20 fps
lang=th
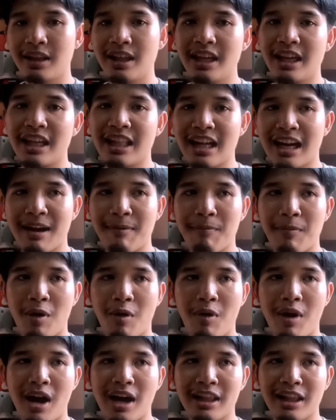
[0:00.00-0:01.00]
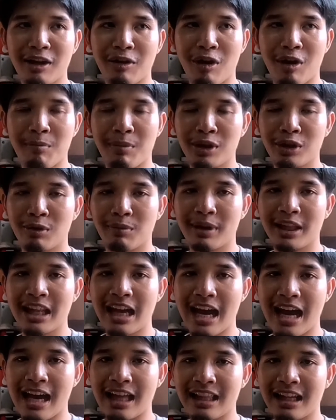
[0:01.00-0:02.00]
ดีนะครับ เพราะว่าแต่ก่อนประสบปัญ
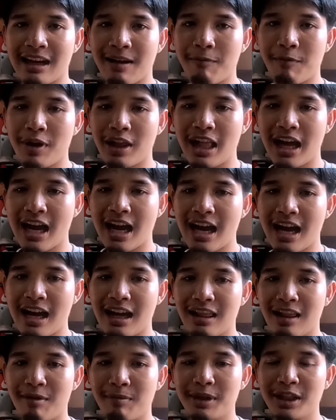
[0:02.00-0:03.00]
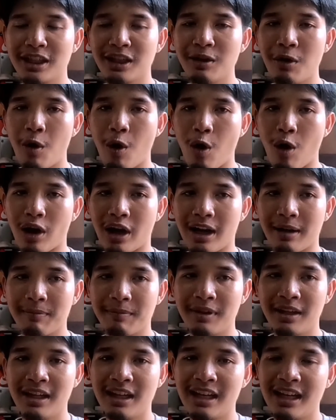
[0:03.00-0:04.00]
หานะครับ เวลาเราไปซื้อของครับ
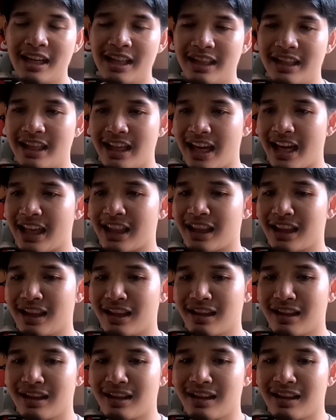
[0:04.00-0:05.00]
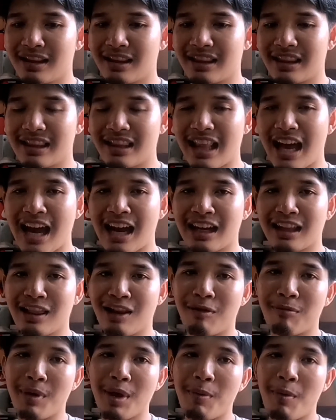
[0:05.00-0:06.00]
เศษตัง
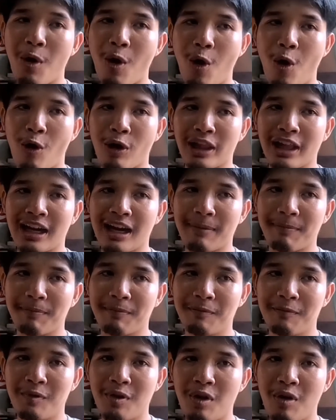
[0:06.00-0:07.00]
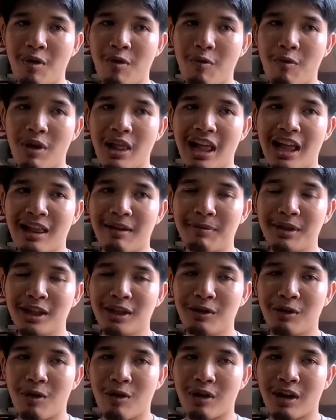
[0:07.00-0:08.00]
เราไม่พอนะครับ เวลาเราไป
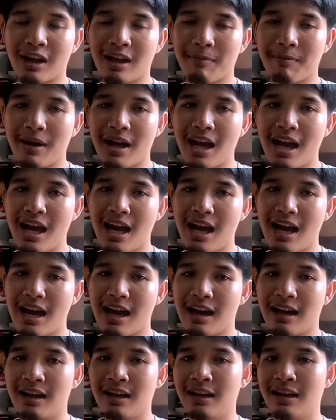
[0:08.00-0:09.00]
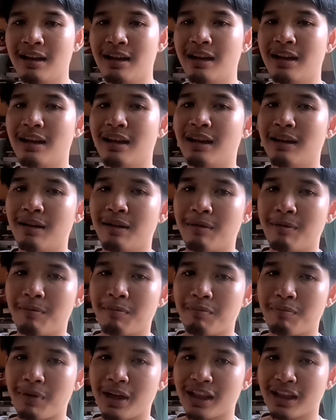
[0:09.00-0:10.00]
ซื้อของนะครับถ้า
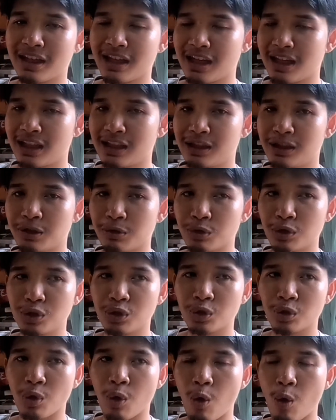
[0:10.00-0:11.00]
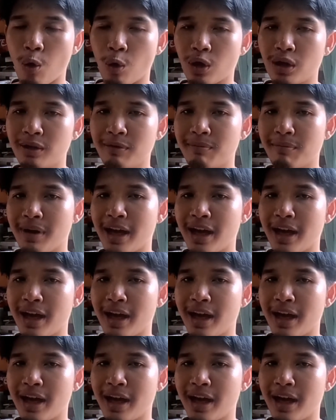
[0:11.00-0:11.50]
มันเกิน 0.6 ขึ้น